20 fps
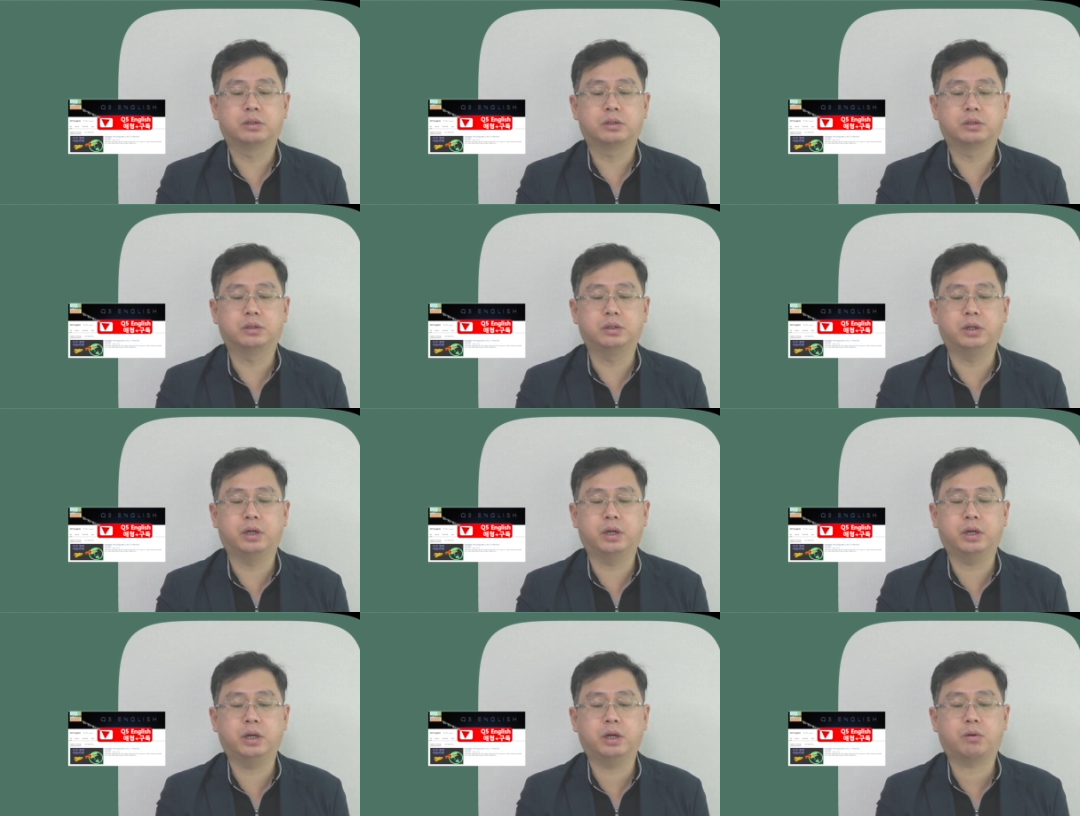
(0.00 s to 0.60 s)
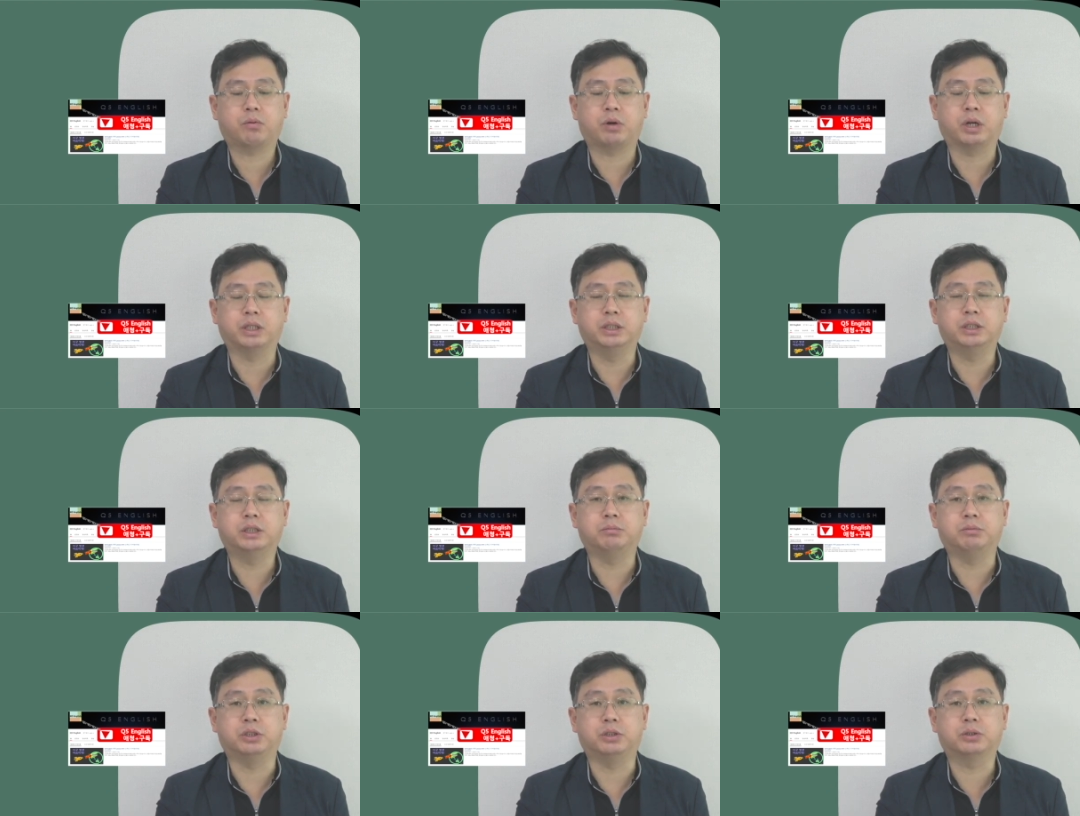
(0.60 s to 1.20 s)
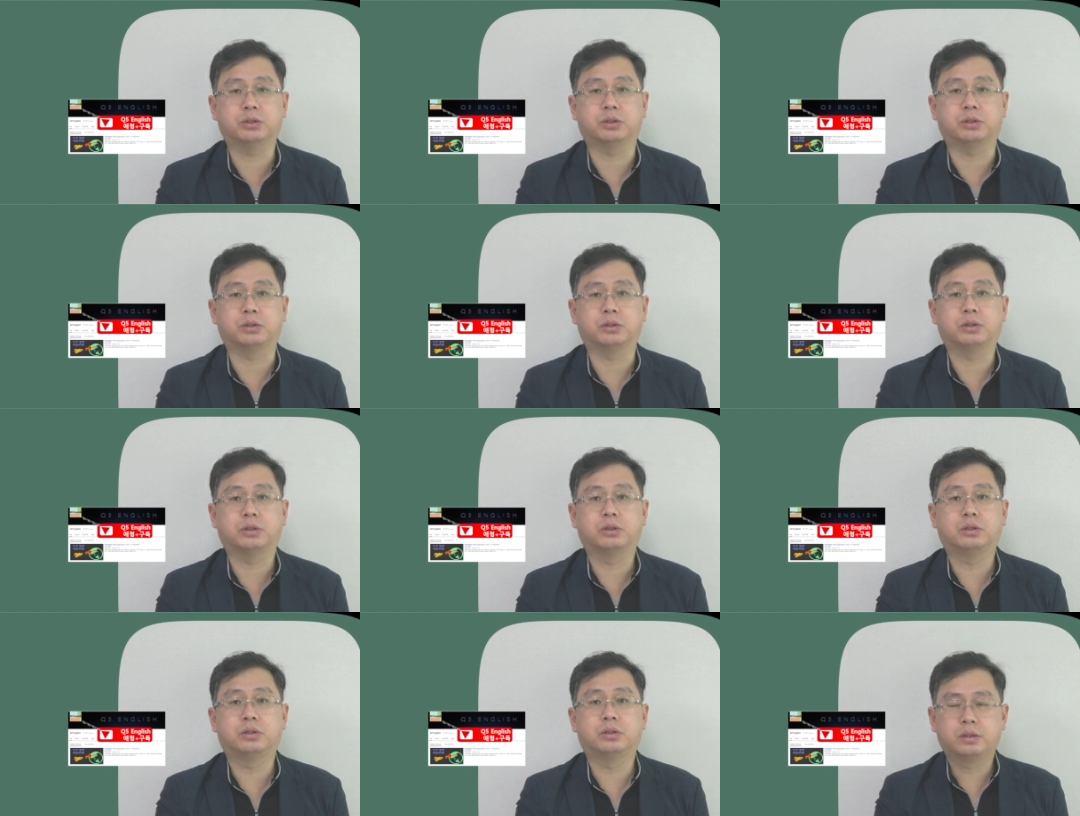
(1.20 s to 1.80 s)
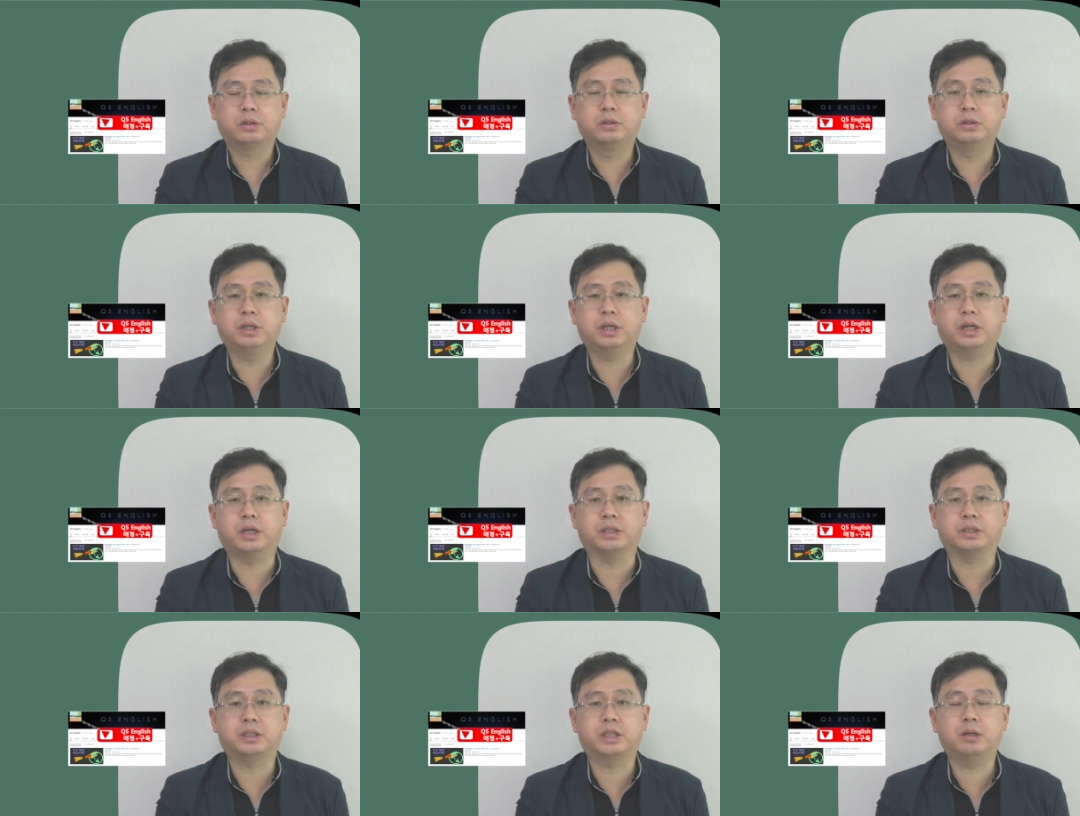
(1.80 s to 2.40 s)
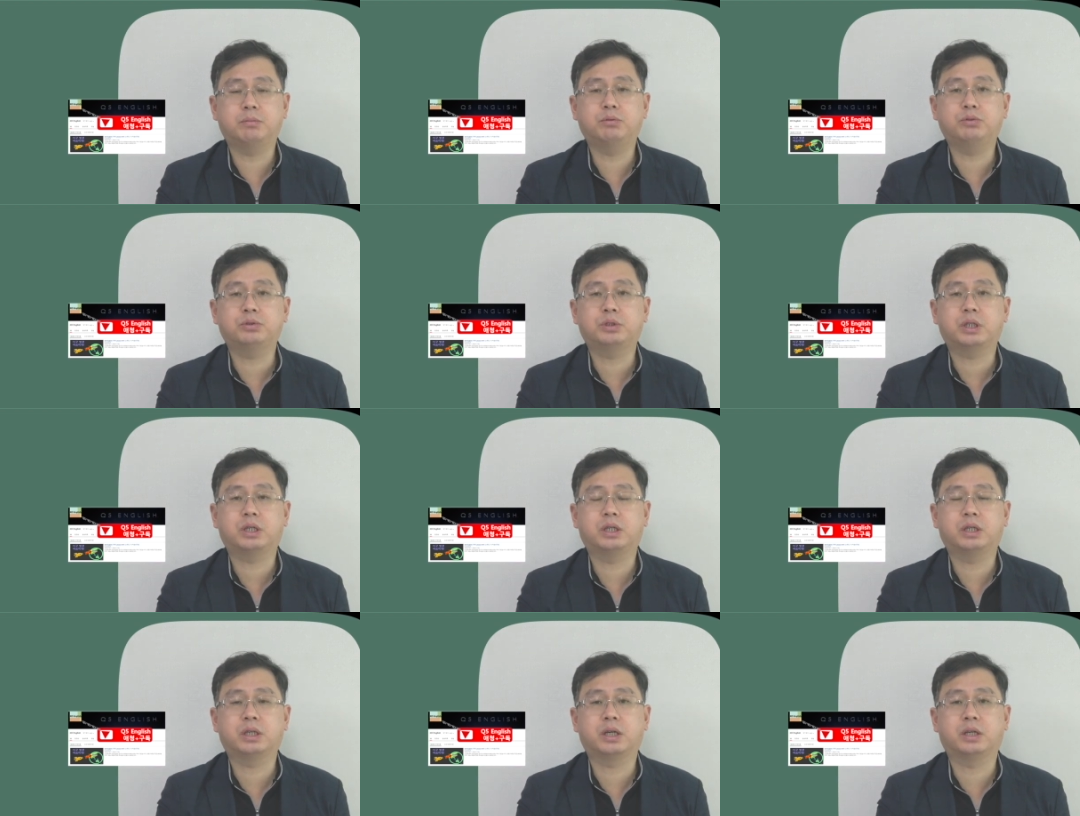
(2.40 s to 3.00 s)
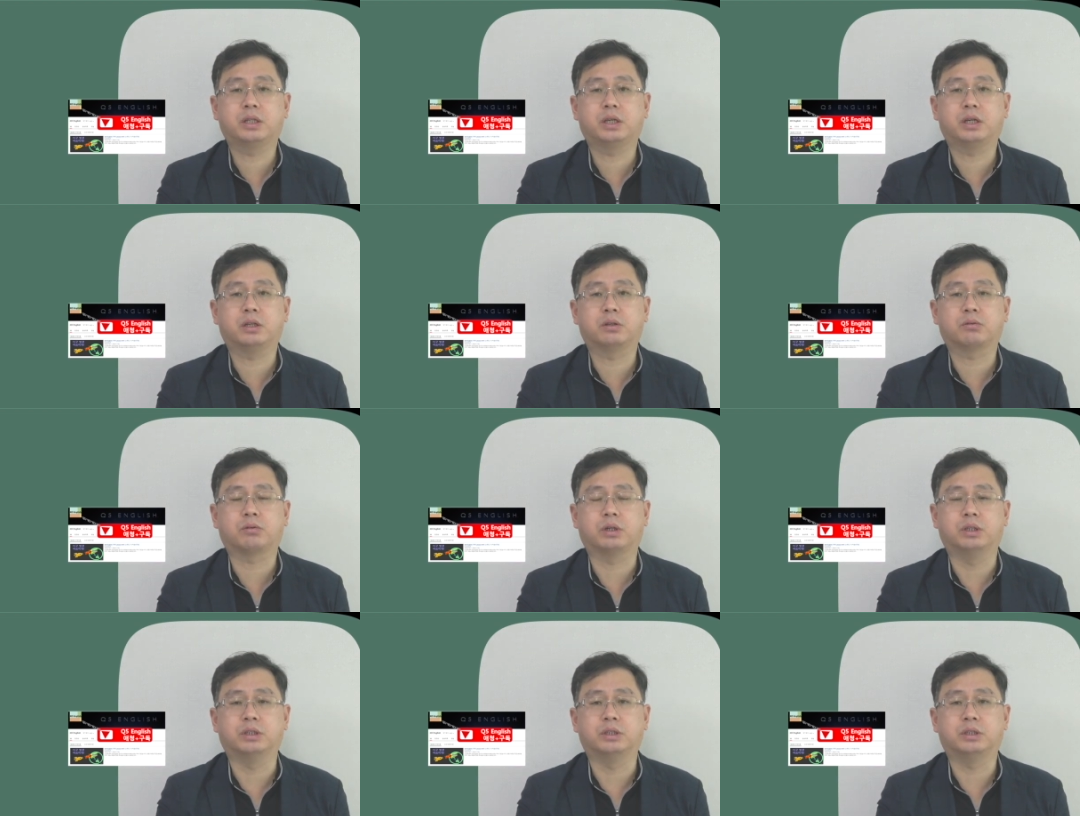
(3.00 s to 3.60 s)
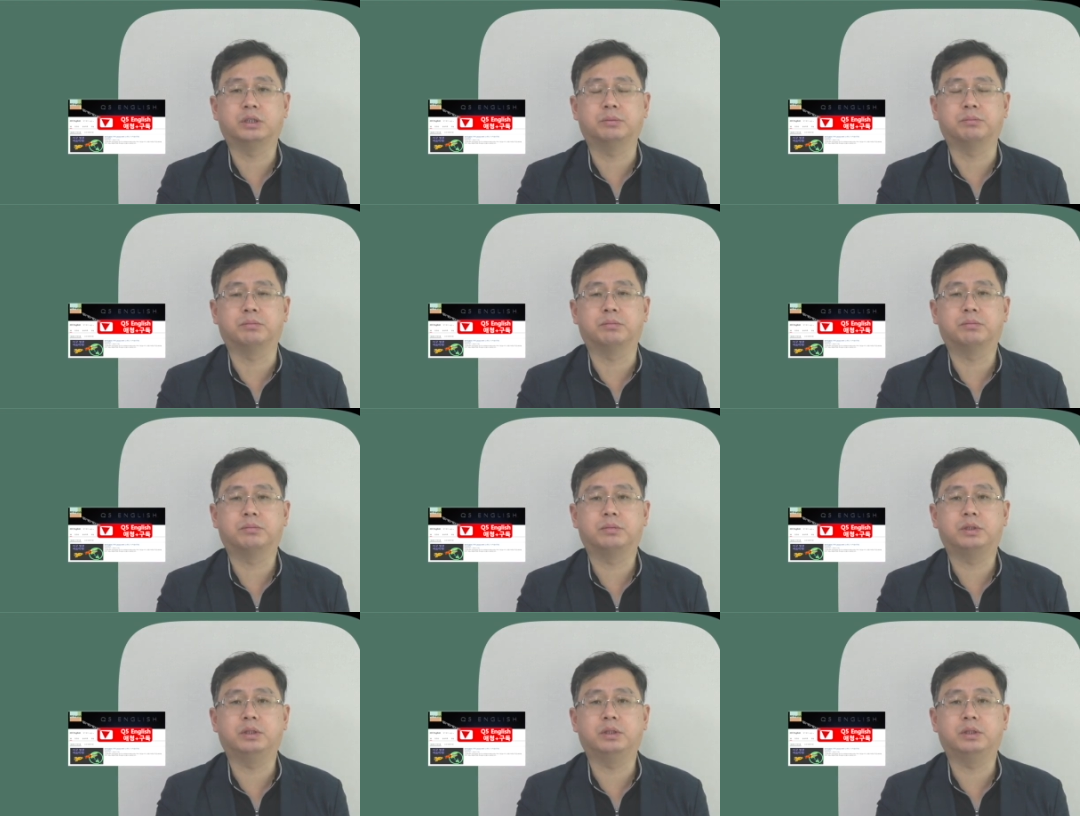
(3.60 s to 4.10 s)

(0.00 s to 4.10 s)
그의 관심이죠. 그의 세부 사항에 대한 관심,